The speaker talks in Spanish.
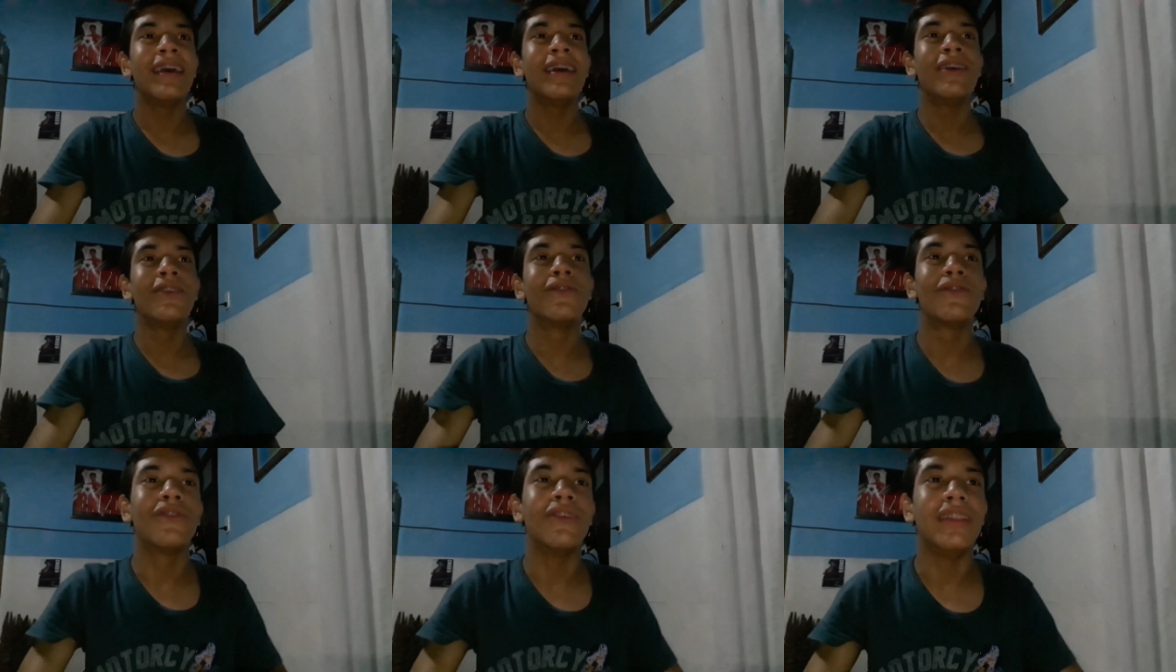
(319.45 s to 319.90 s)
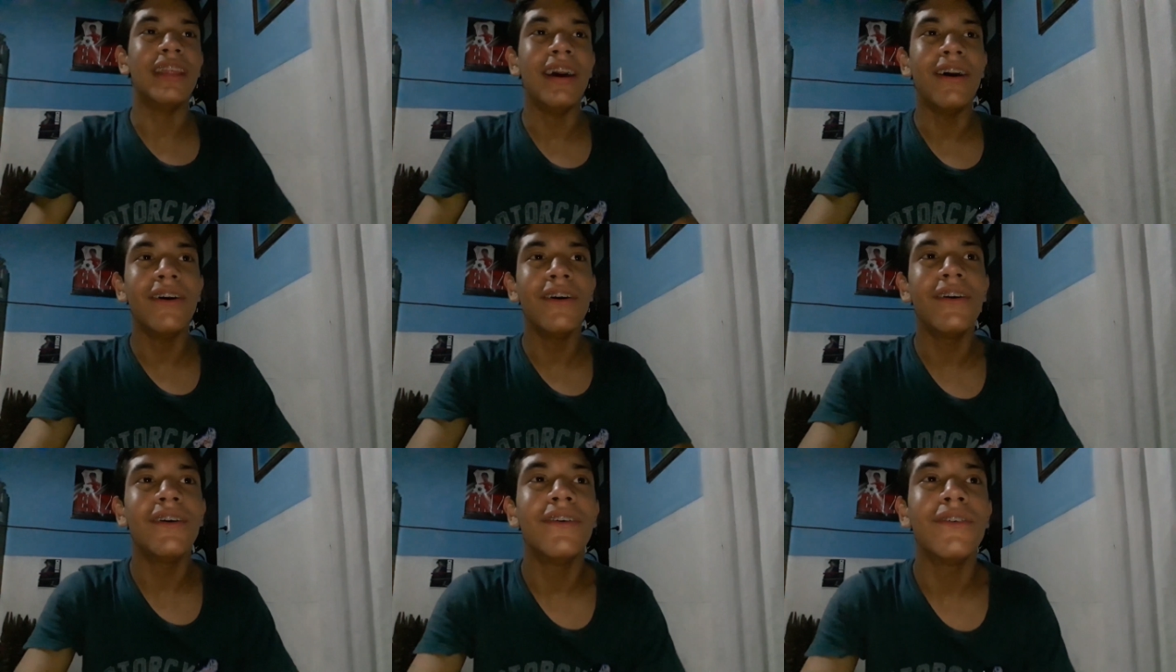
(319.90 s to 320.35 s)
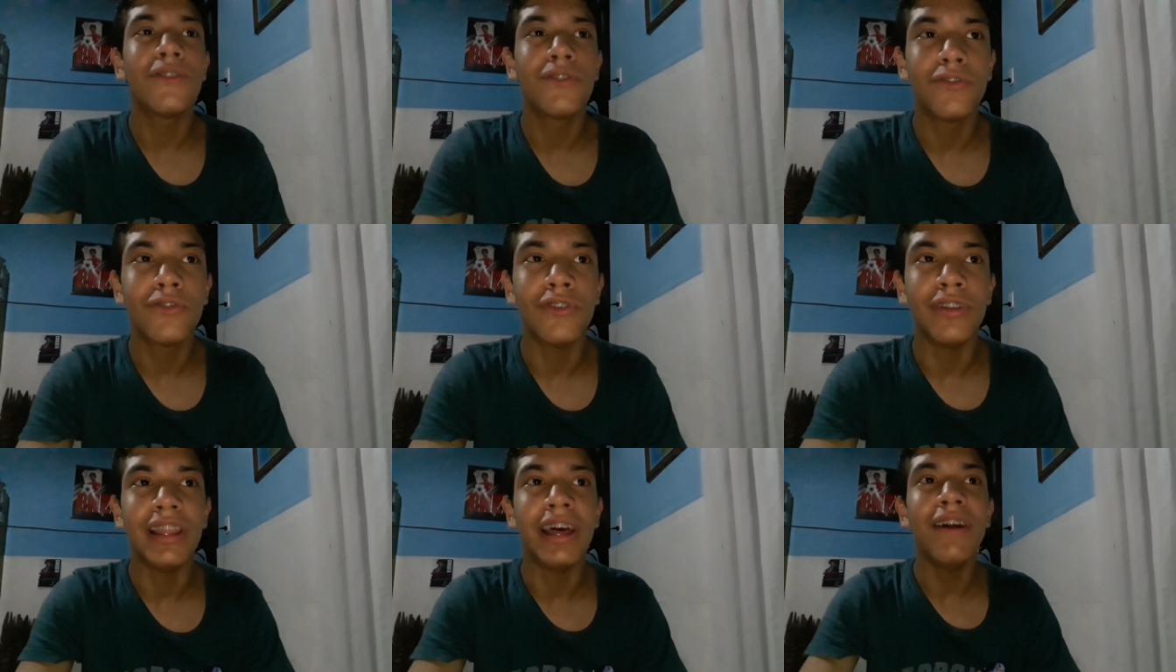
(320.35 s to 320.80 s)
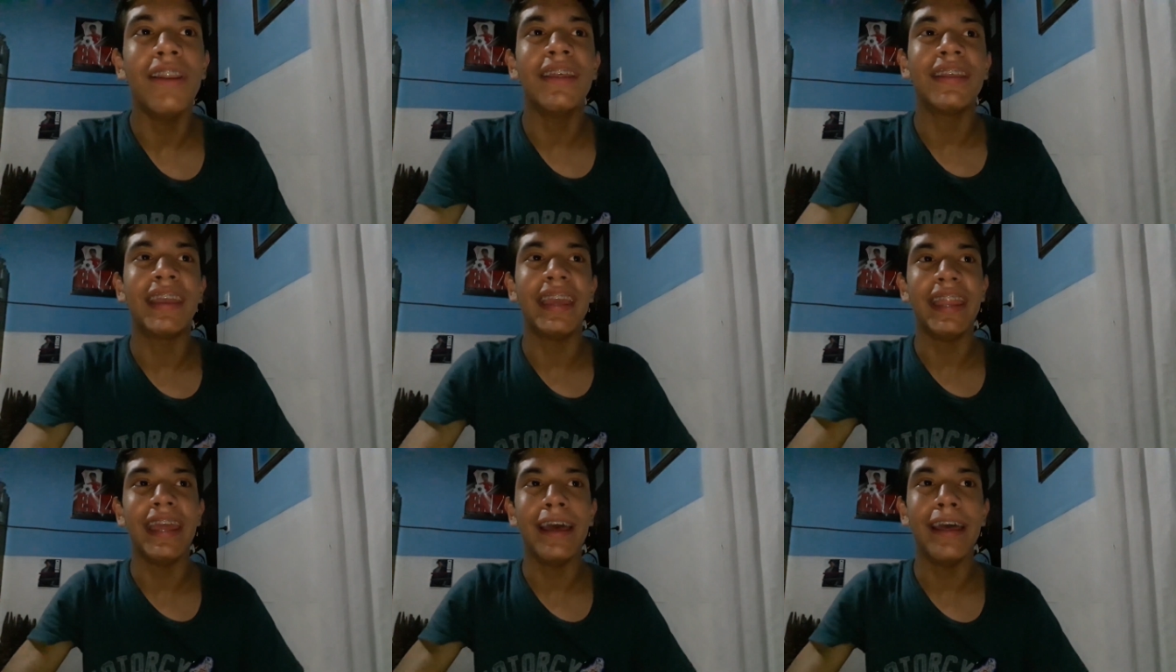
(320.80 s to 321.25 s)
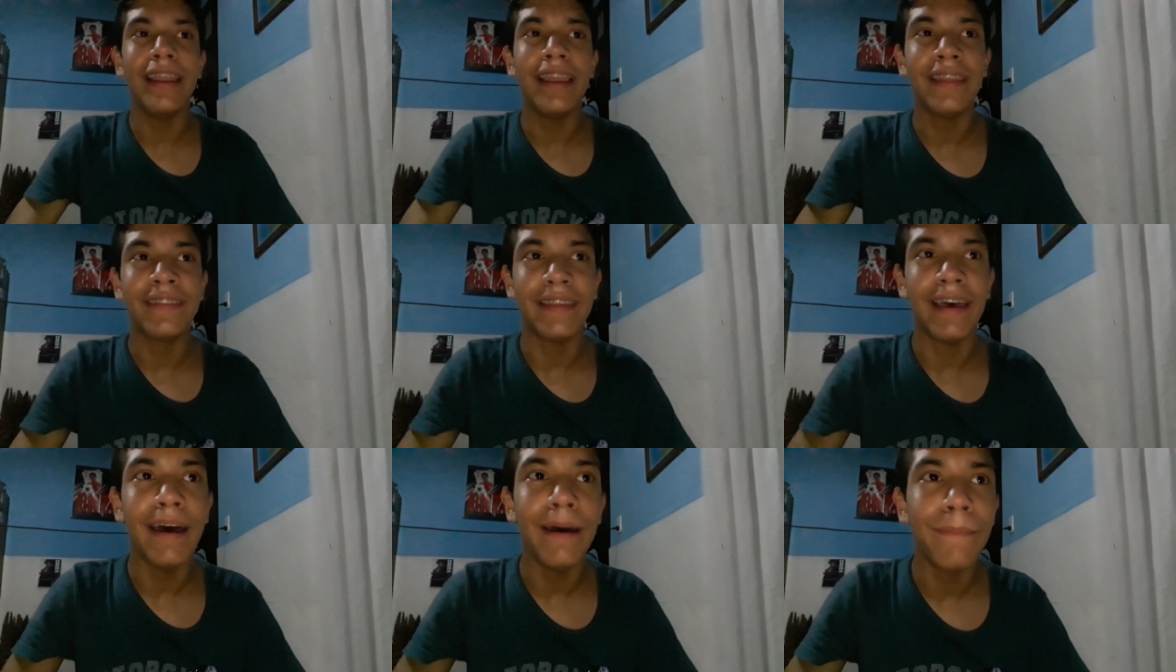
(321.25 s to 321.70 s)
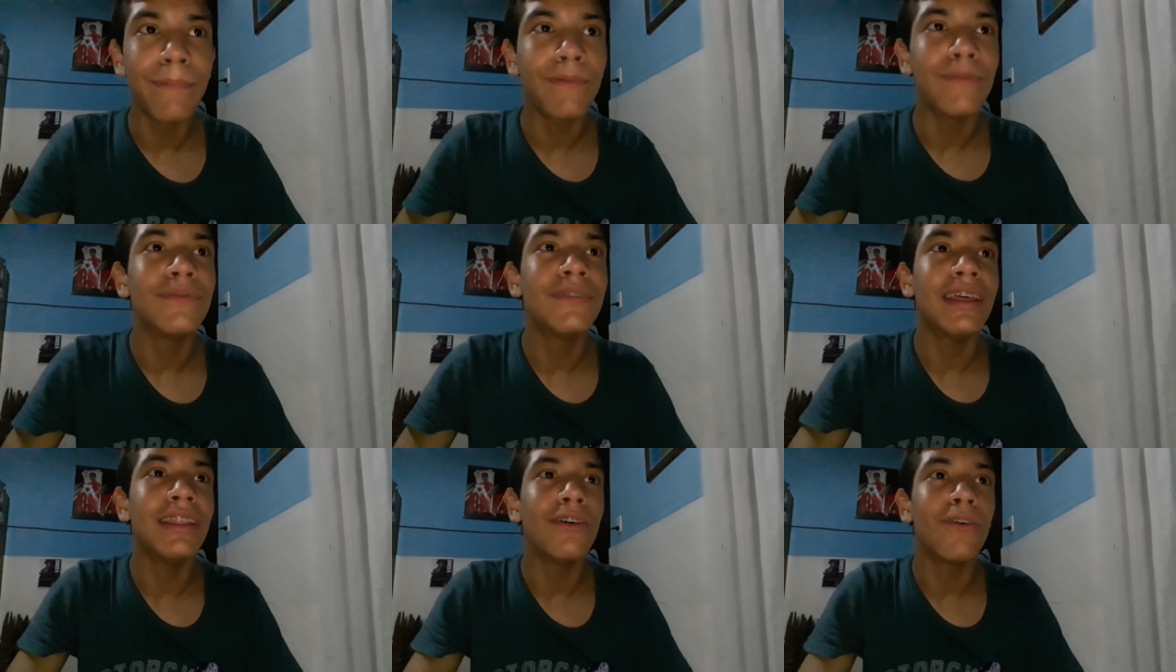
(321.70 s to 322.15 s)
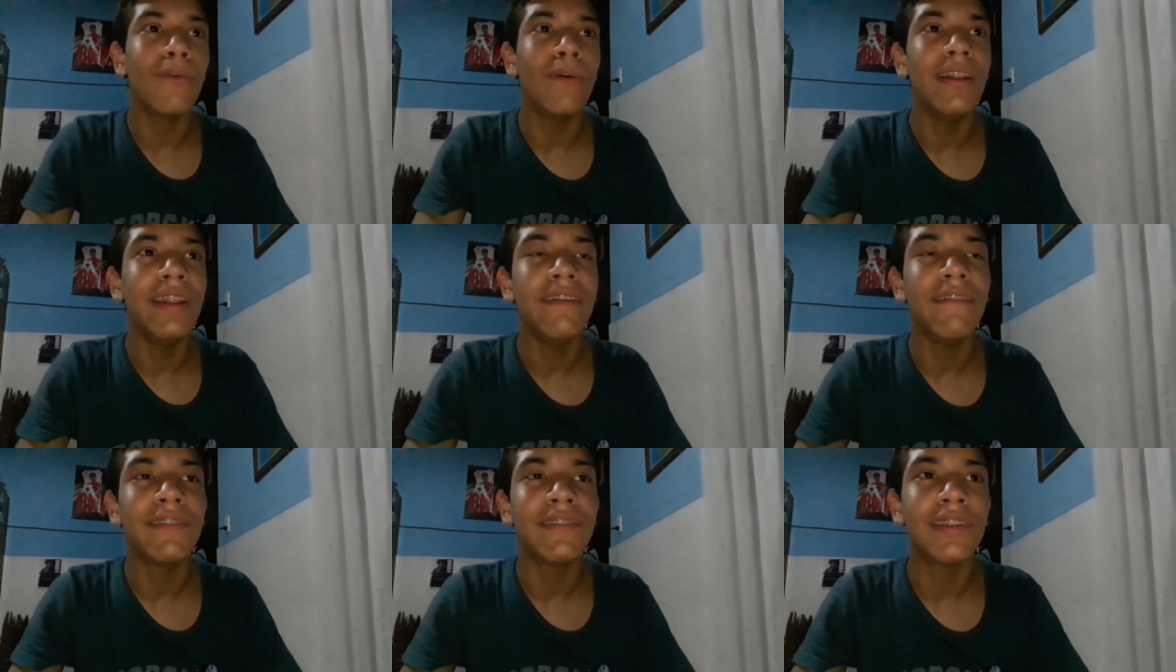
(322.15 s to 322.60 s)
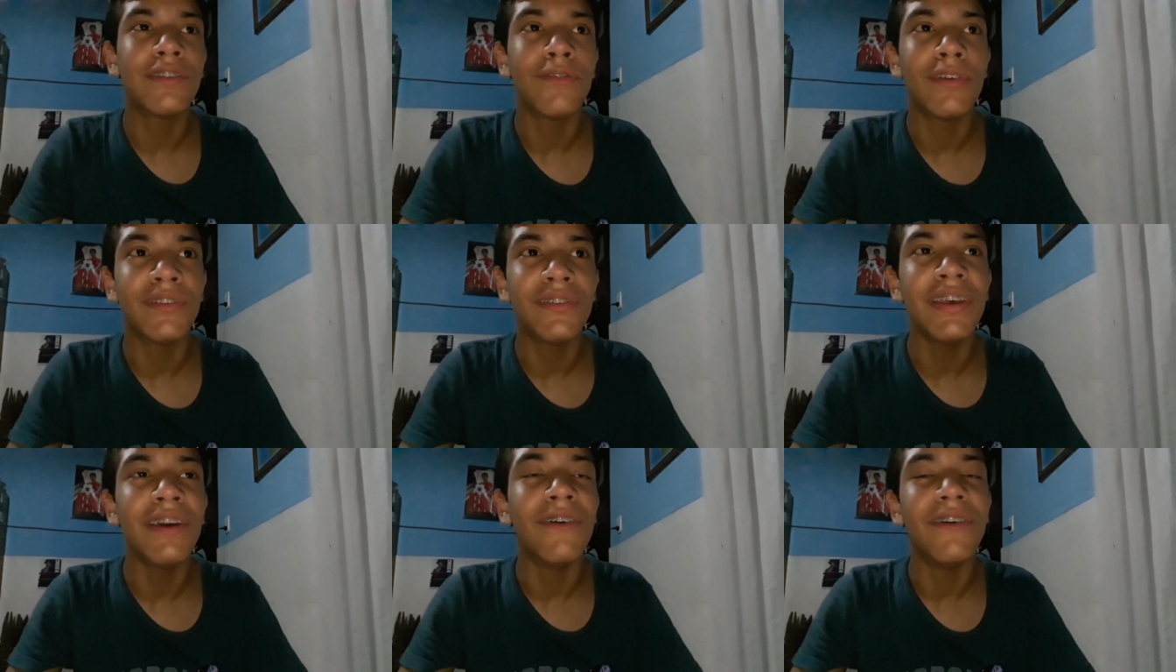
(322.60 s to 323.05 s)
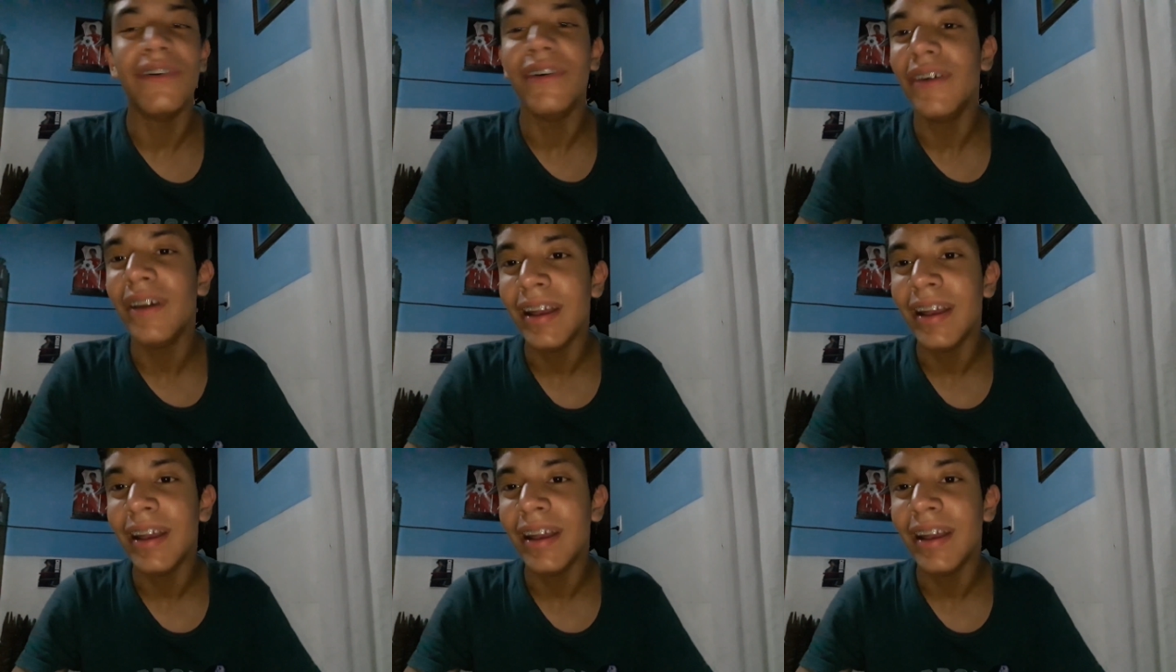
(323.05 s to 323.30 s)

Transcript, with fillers: su soldado, le, quería, le estaba preguntando cuál iba a ser su deseo.